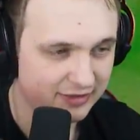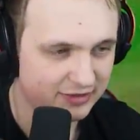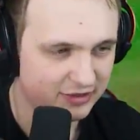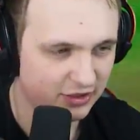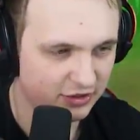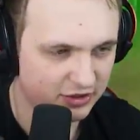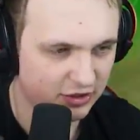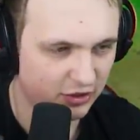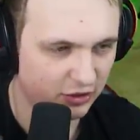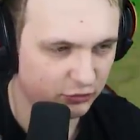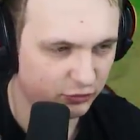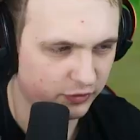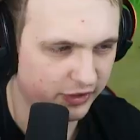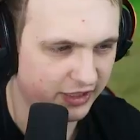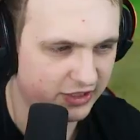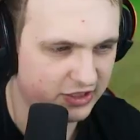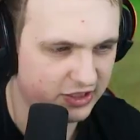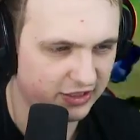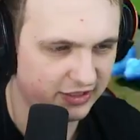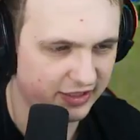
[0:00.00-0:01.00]
Co
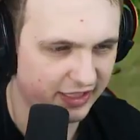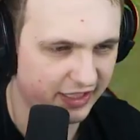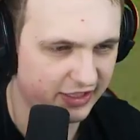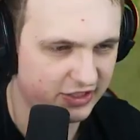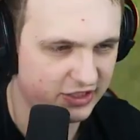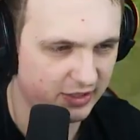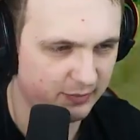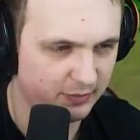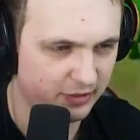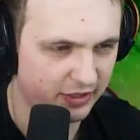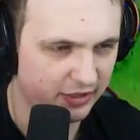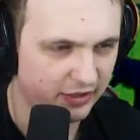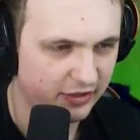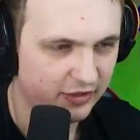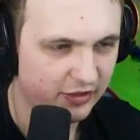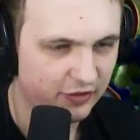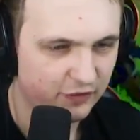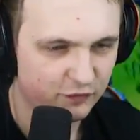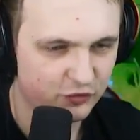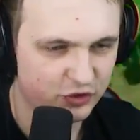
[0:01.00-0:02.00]
zlotujecie, dajecie mi.
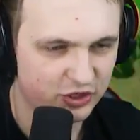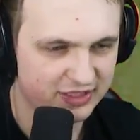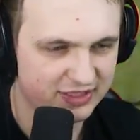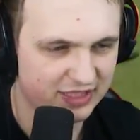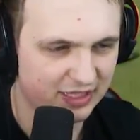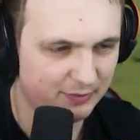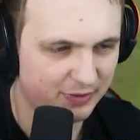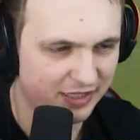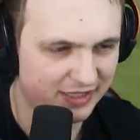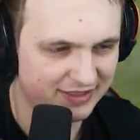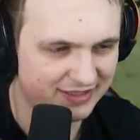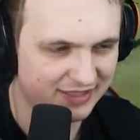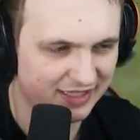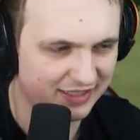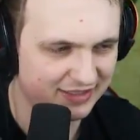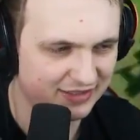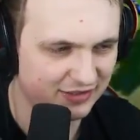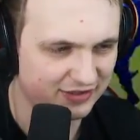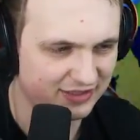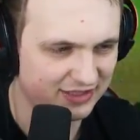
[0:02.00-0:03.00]
Wszystkie
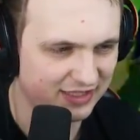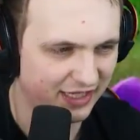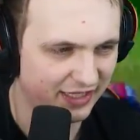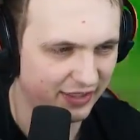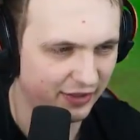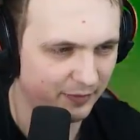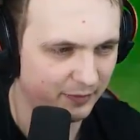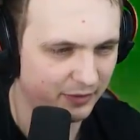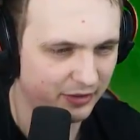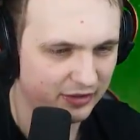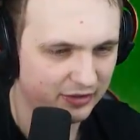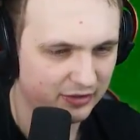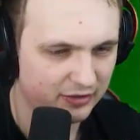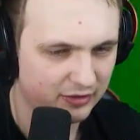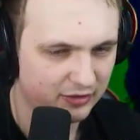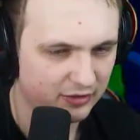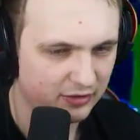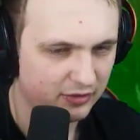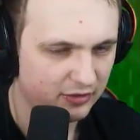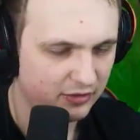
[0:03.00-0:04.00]
męskie zostają.
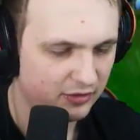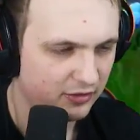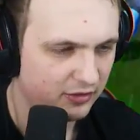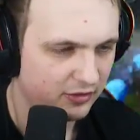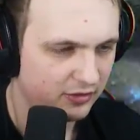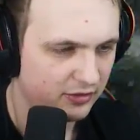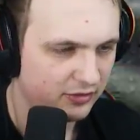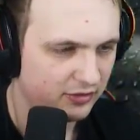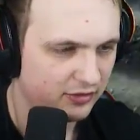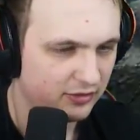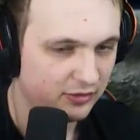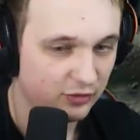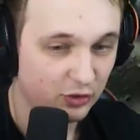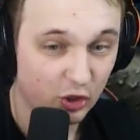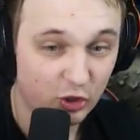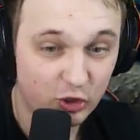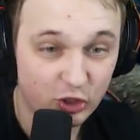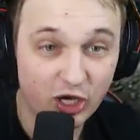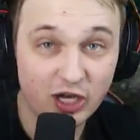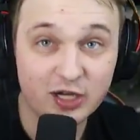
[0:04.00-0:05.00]

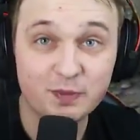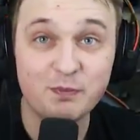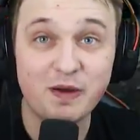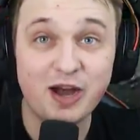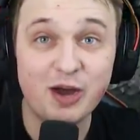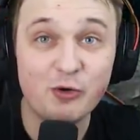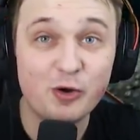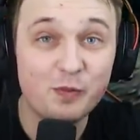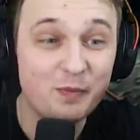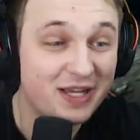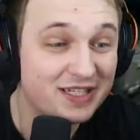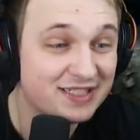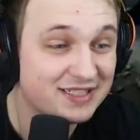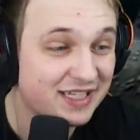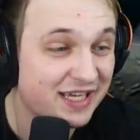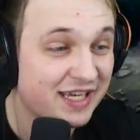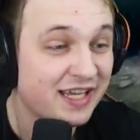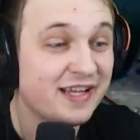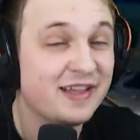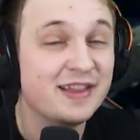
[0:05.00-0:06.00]
Jak mało
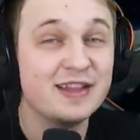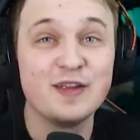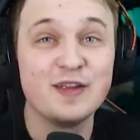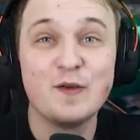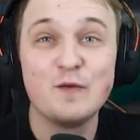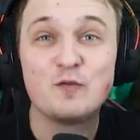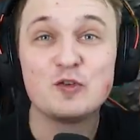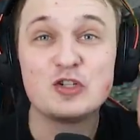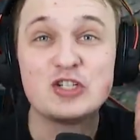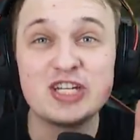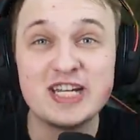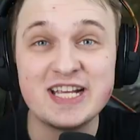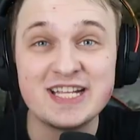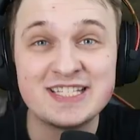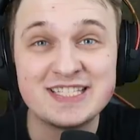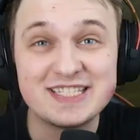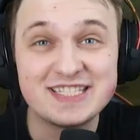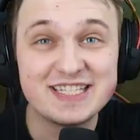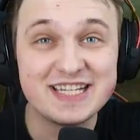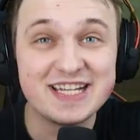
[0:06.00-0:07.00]
męskich?
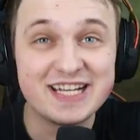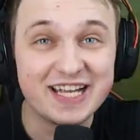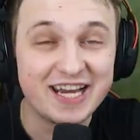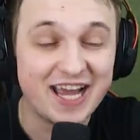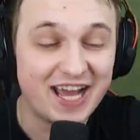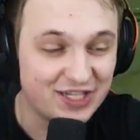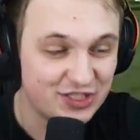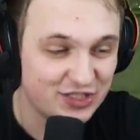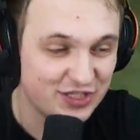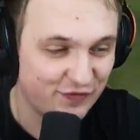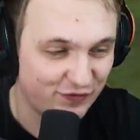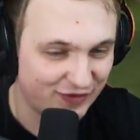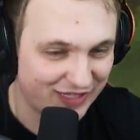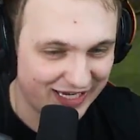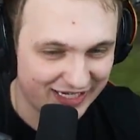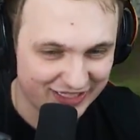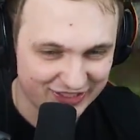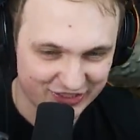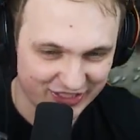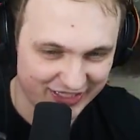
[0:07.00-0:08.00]
Wszyscy gracze w
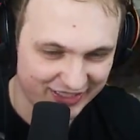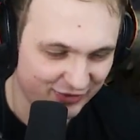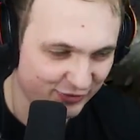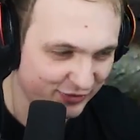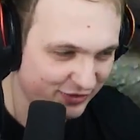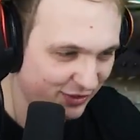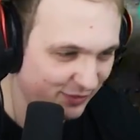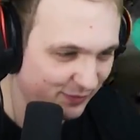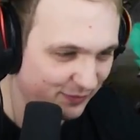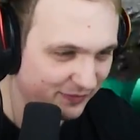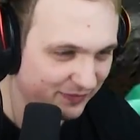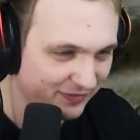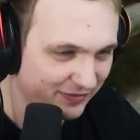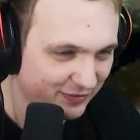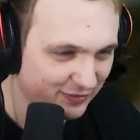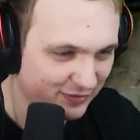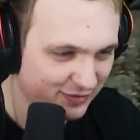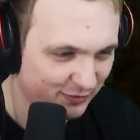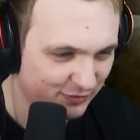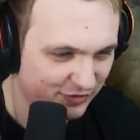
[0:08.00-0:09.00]
tej grze to są...
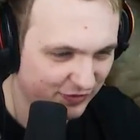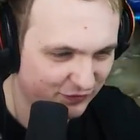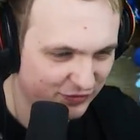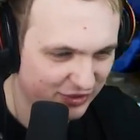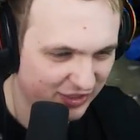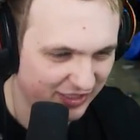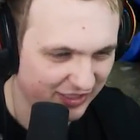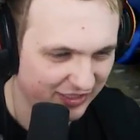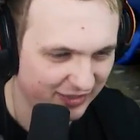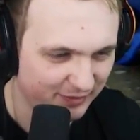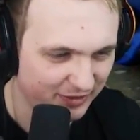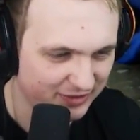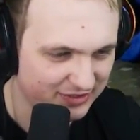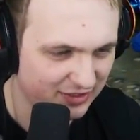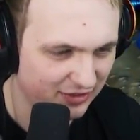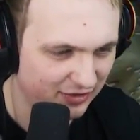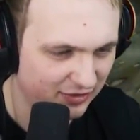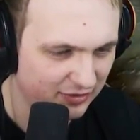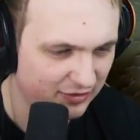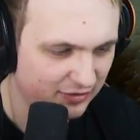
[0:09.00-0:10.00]
To są dziewczyny chyba,
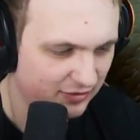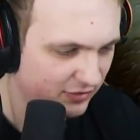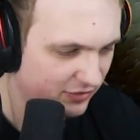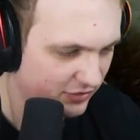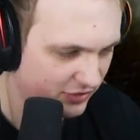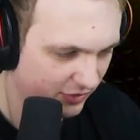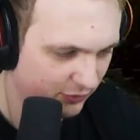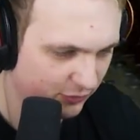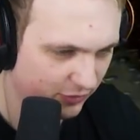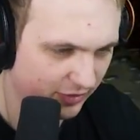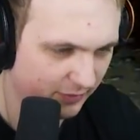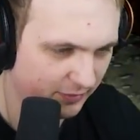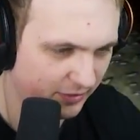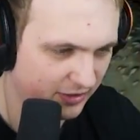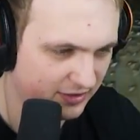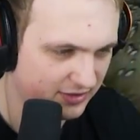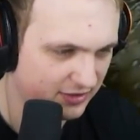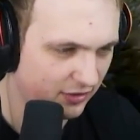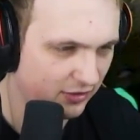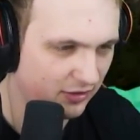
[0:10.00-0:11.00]
co? Dziękuję
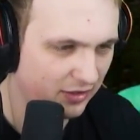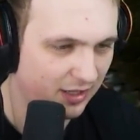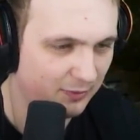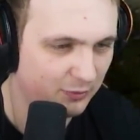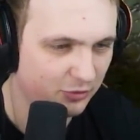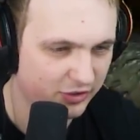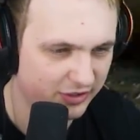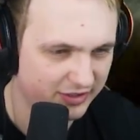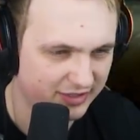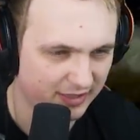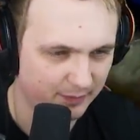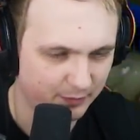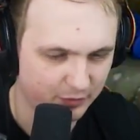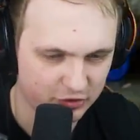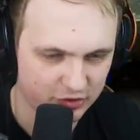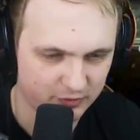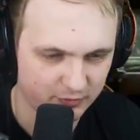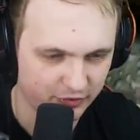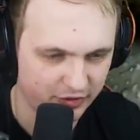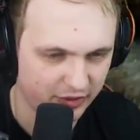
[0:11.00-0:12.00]
bardzo. Amunicję
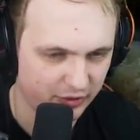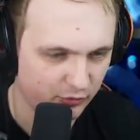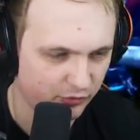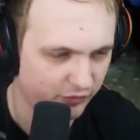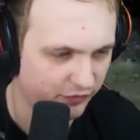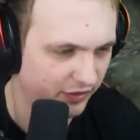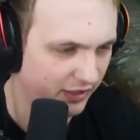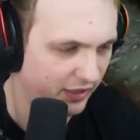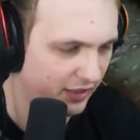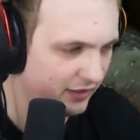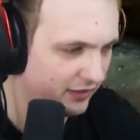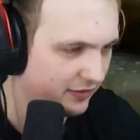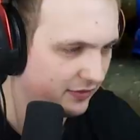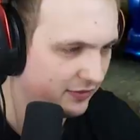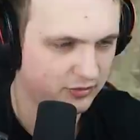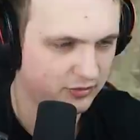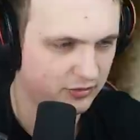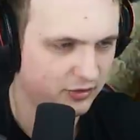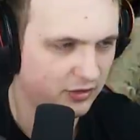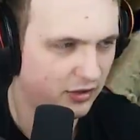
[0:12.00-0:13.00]
potrzebuję głównie.
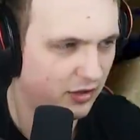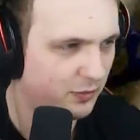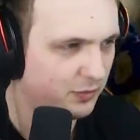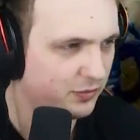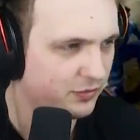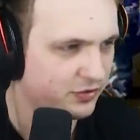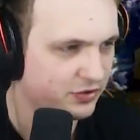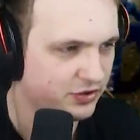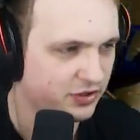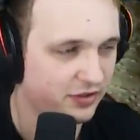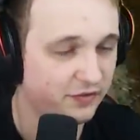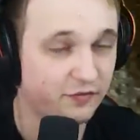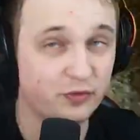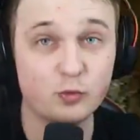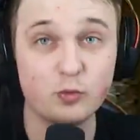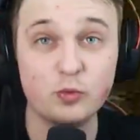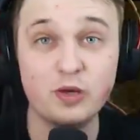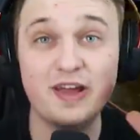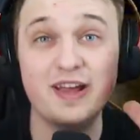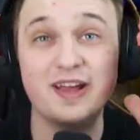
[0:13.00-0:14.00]
Dobrze, w
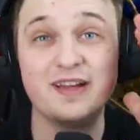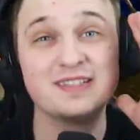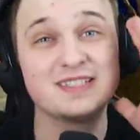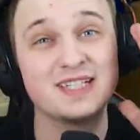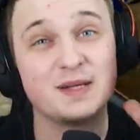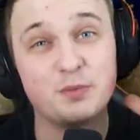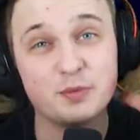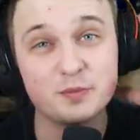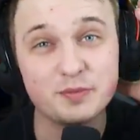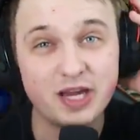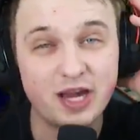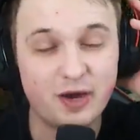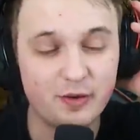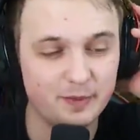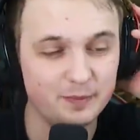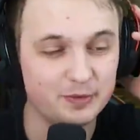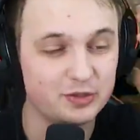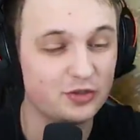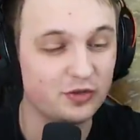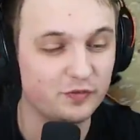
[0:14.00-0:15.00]
ogóle
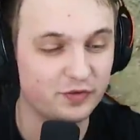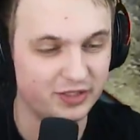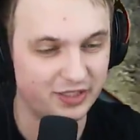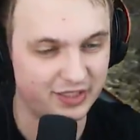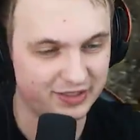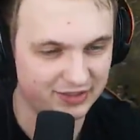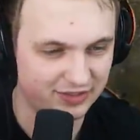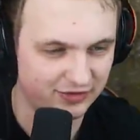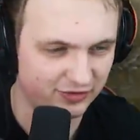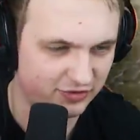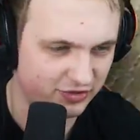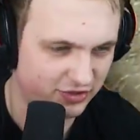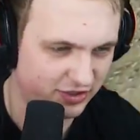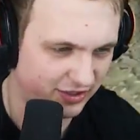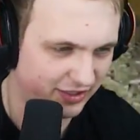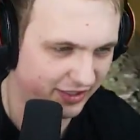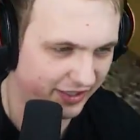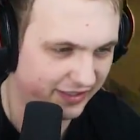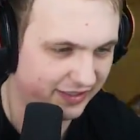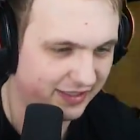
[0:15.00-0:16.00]
zapomniałem, kto wygra ten
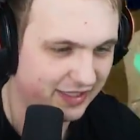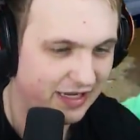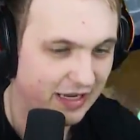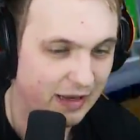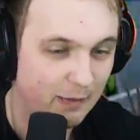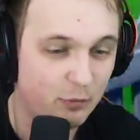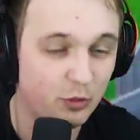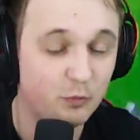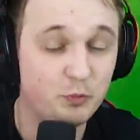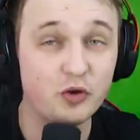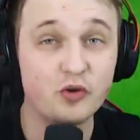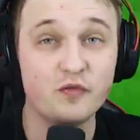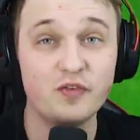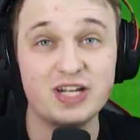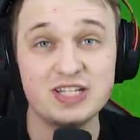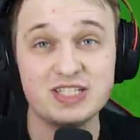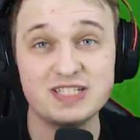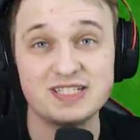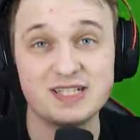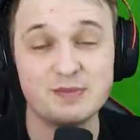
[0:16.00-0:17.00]
odcinek,
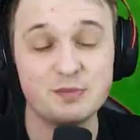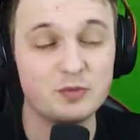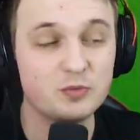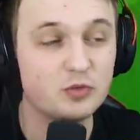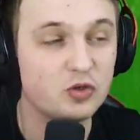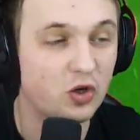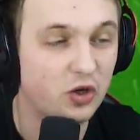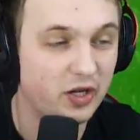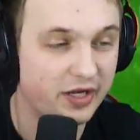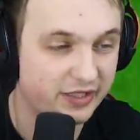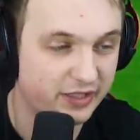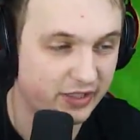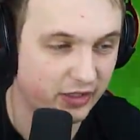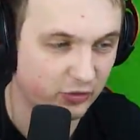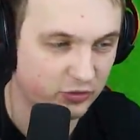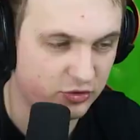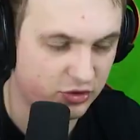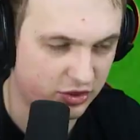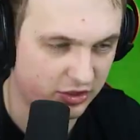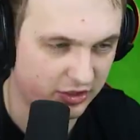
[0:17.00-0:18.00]
poprowadzi ze mną kolejny
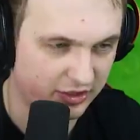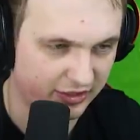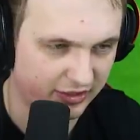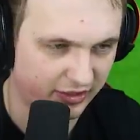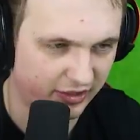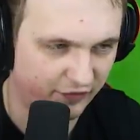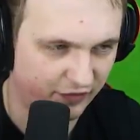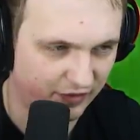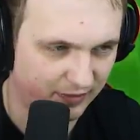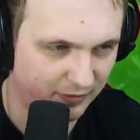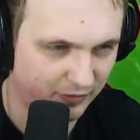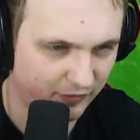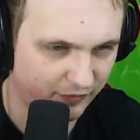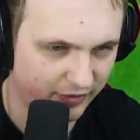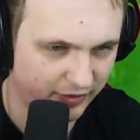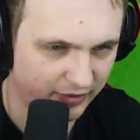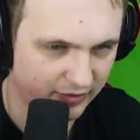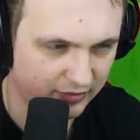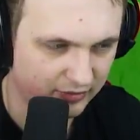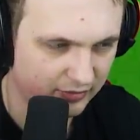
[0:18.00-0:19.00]
odcinek Rafa
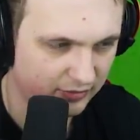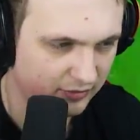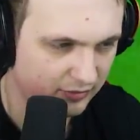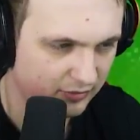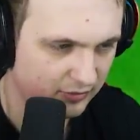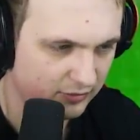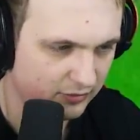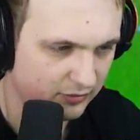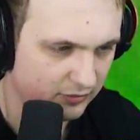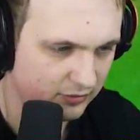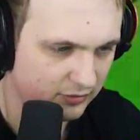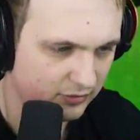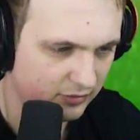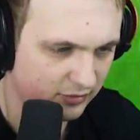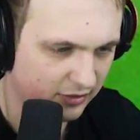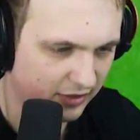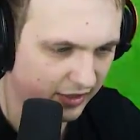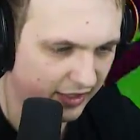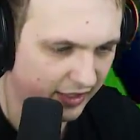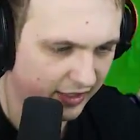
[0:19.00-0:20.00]
Mówi.
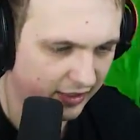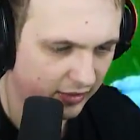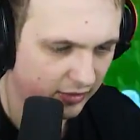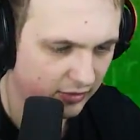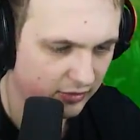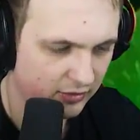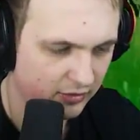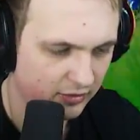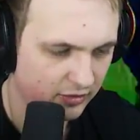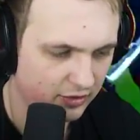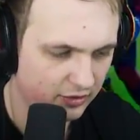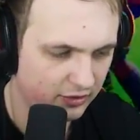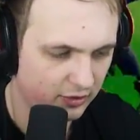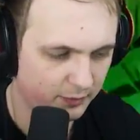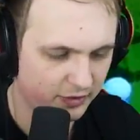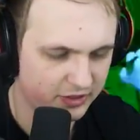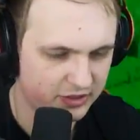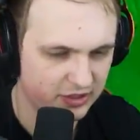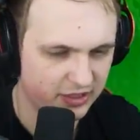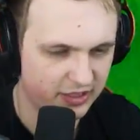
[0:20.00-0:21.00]
Okej? Okay? I
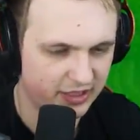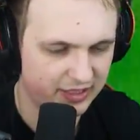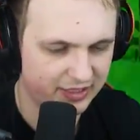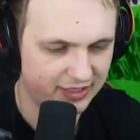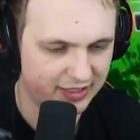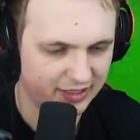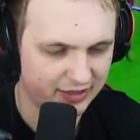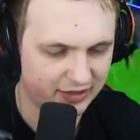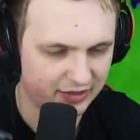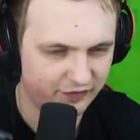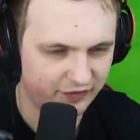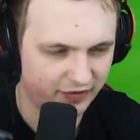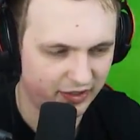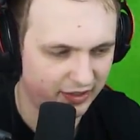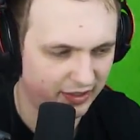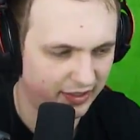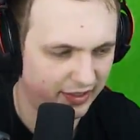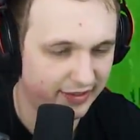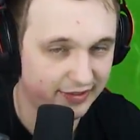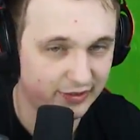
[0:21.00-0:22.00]
to będzie
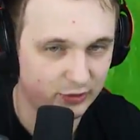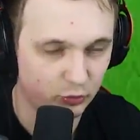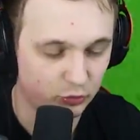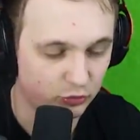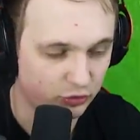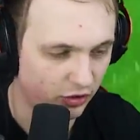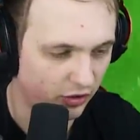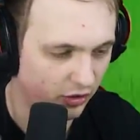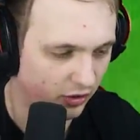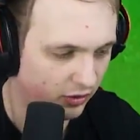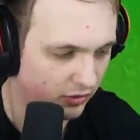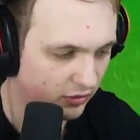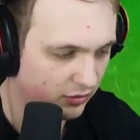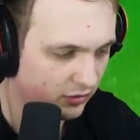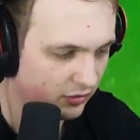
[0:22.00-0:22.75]
nagrywane jutro.